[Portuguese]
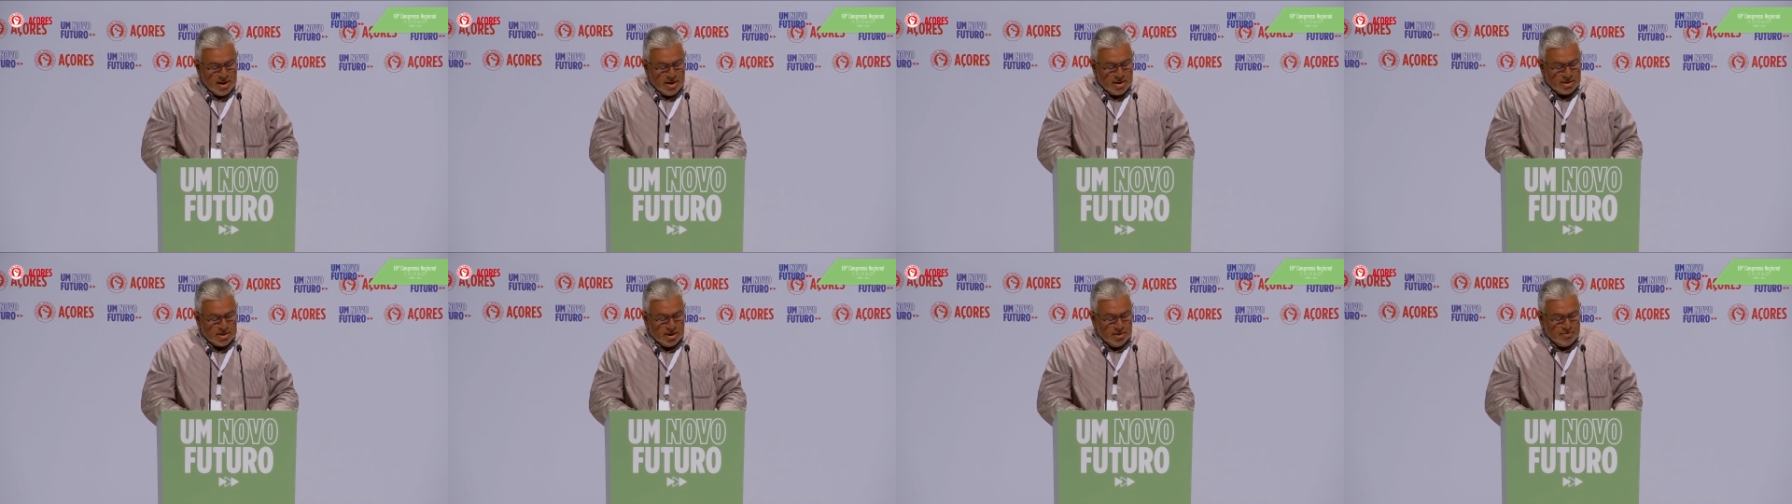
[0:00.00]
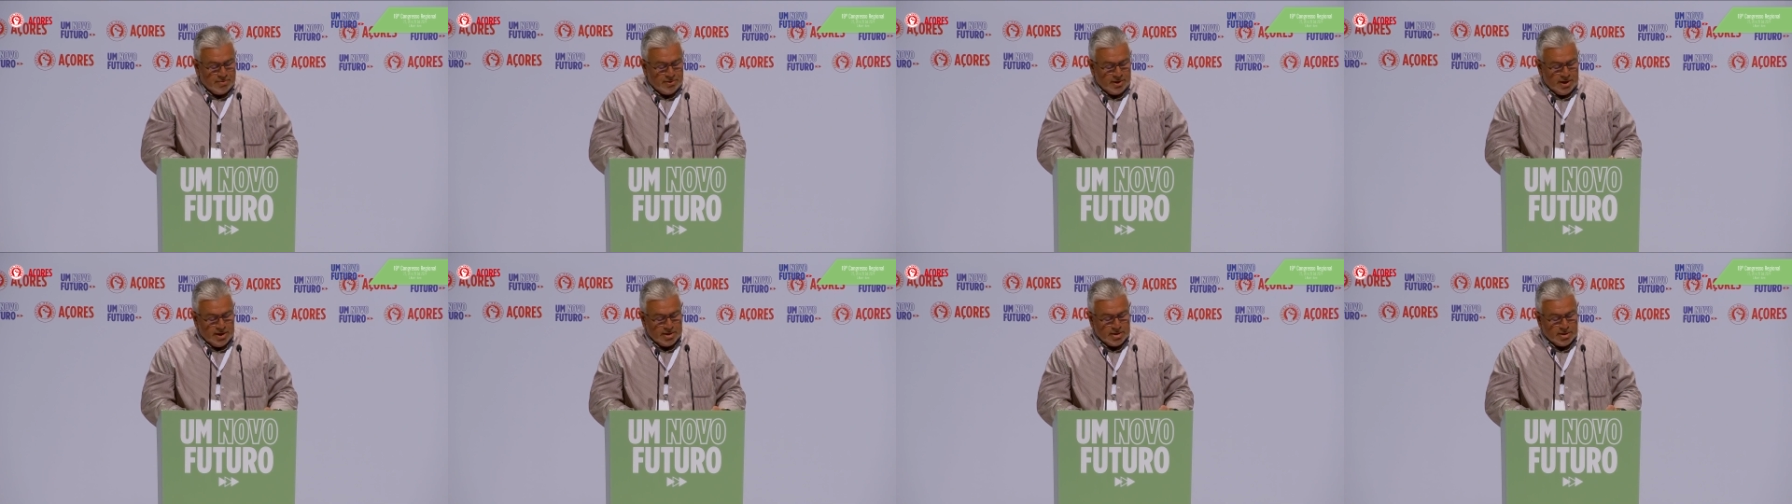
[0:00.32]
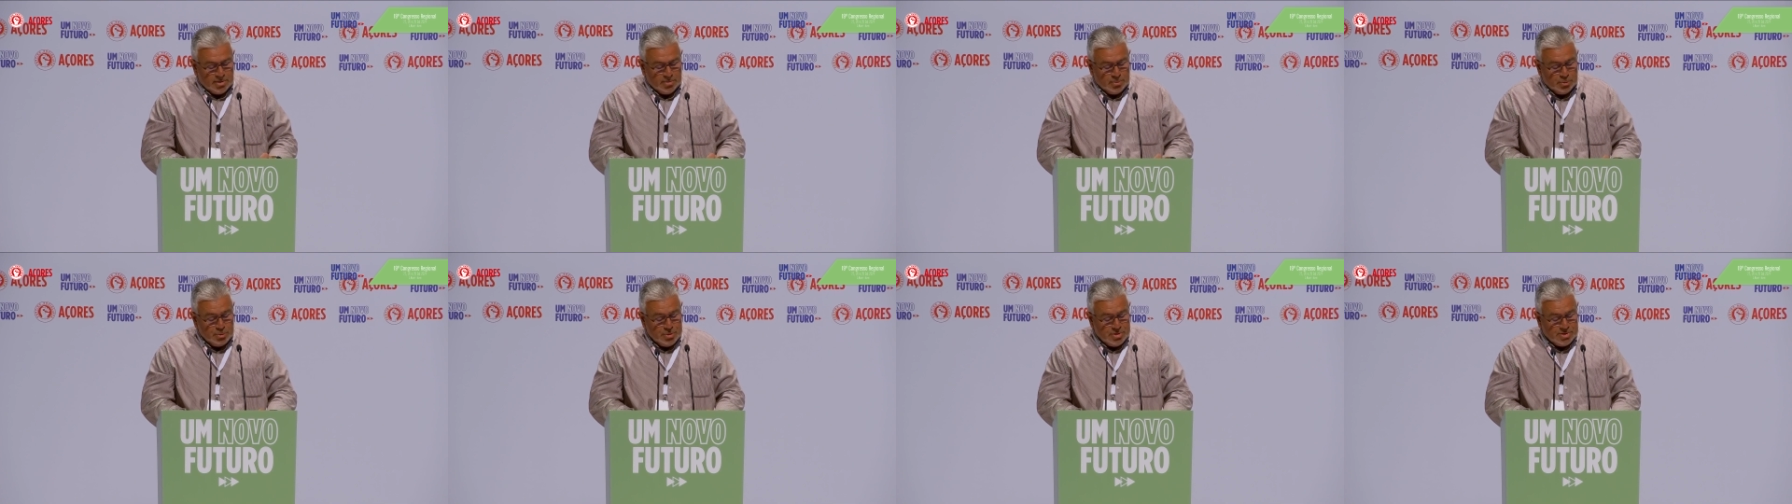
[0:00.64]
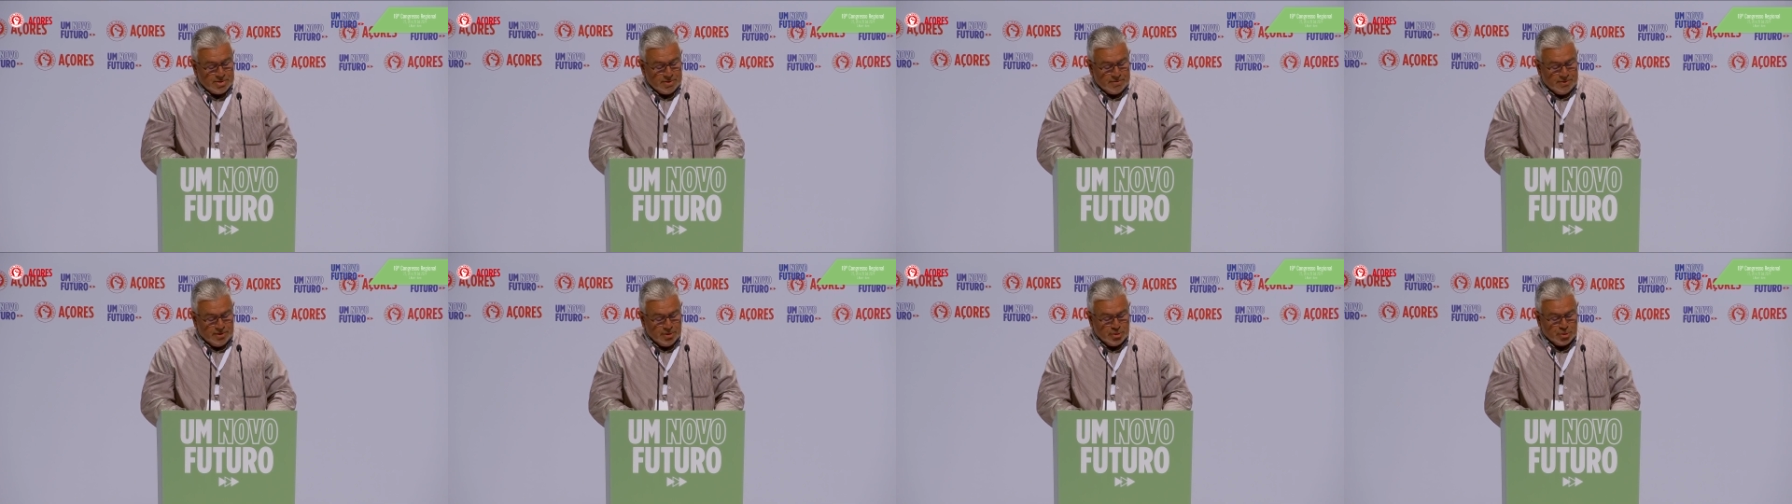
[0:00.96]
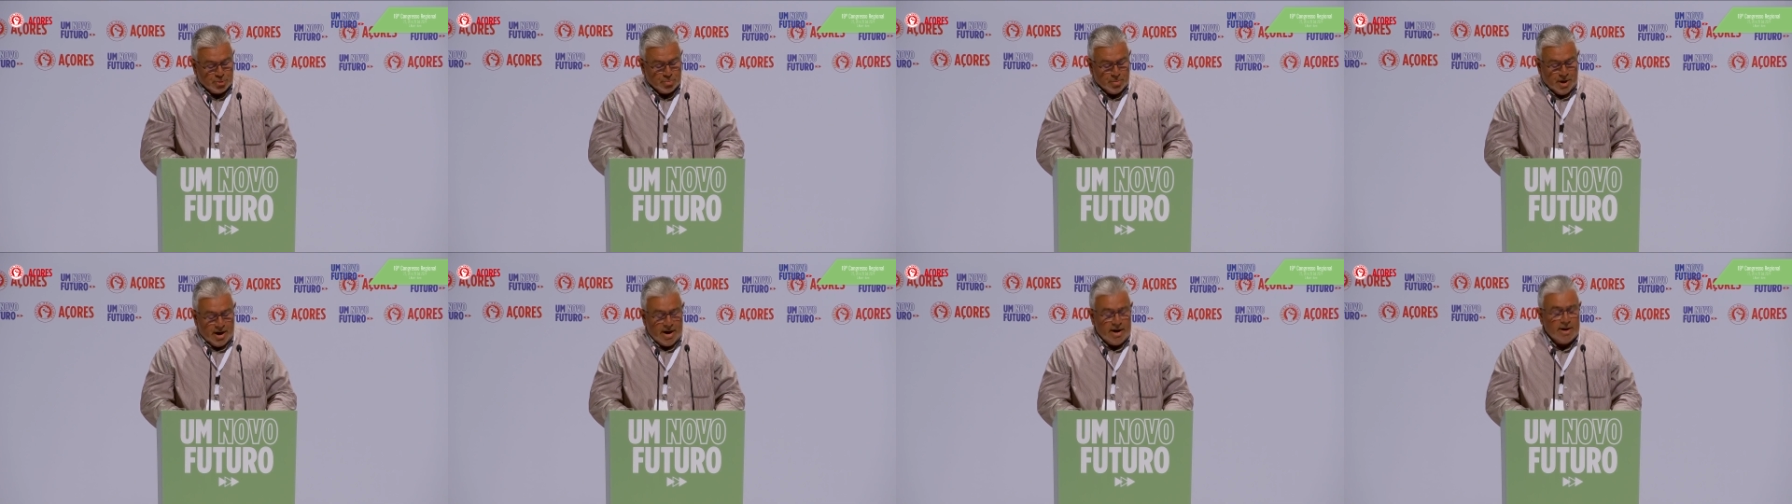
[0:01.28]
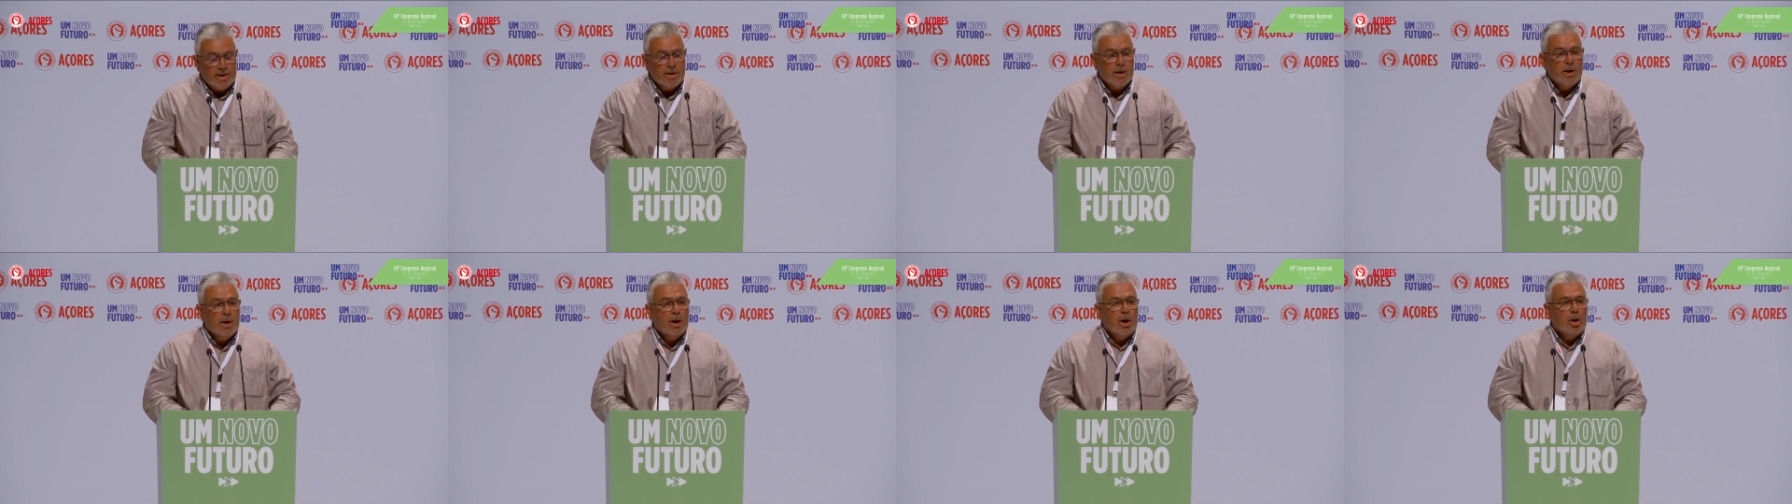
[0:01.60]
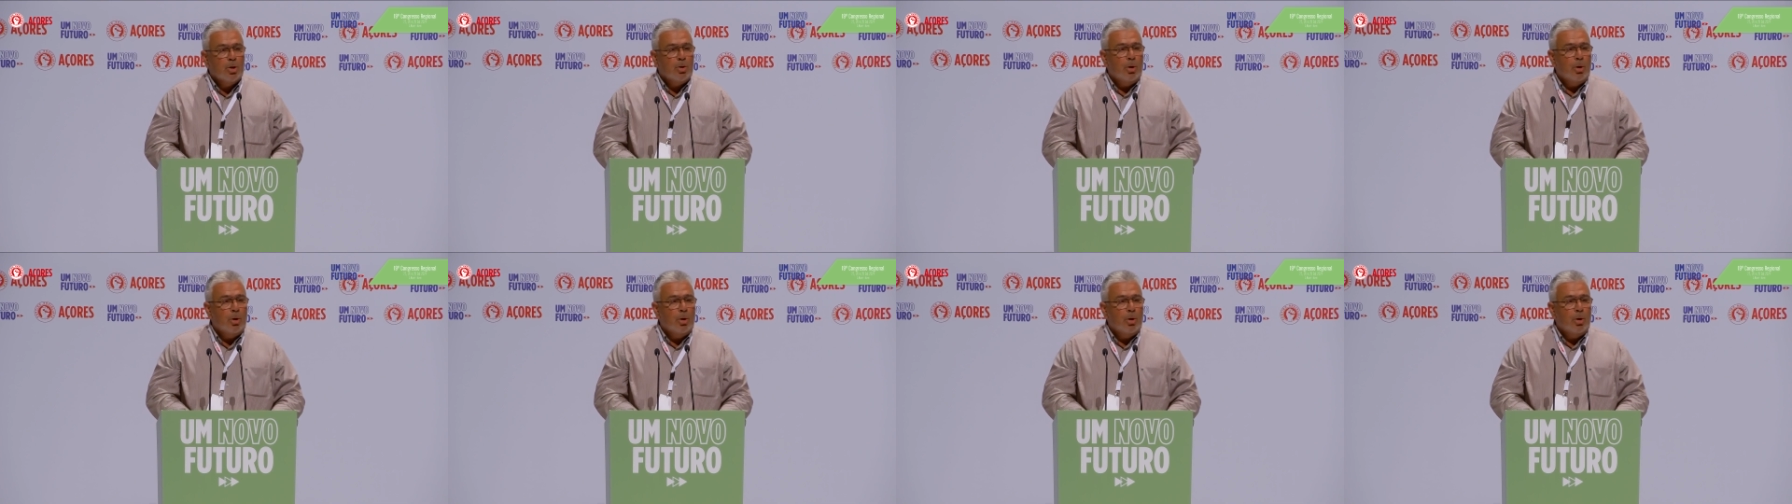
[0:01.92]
que enfrentam os desafios do mar